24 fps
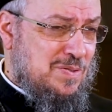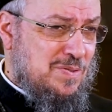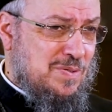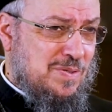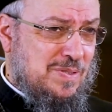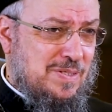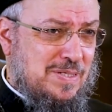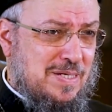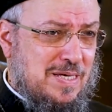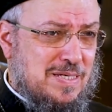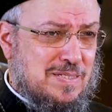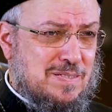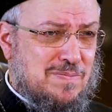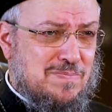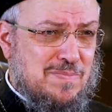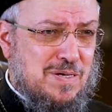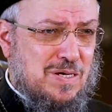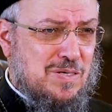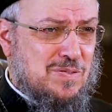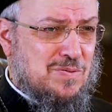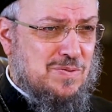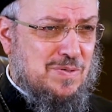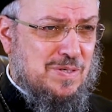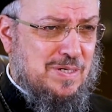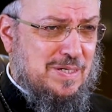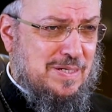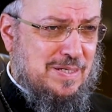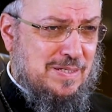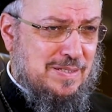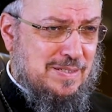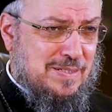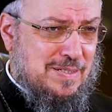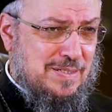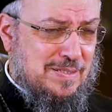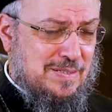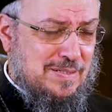دول ناس
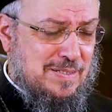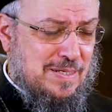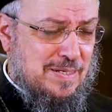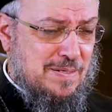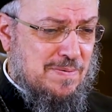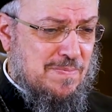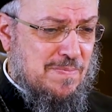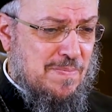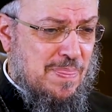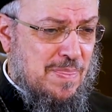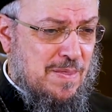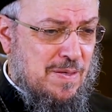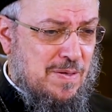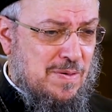مخدوعين جدا